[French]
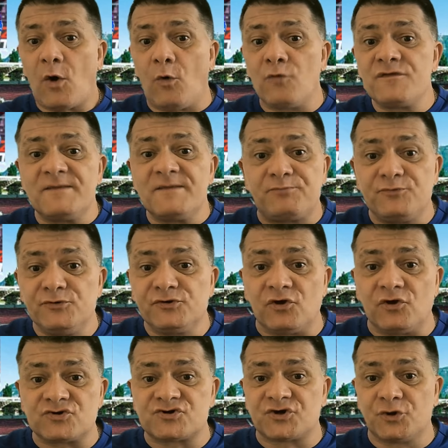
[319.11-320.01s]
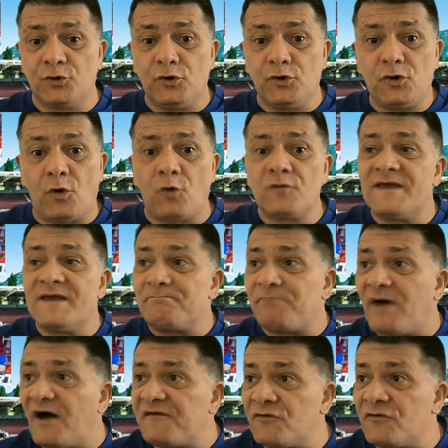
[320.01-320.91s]
on n'est plus dangereux, on n'est
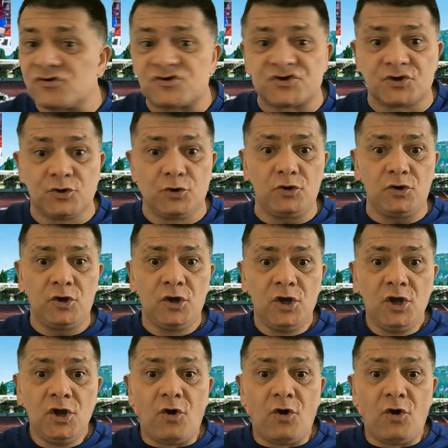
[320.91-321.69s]
pas dangereux,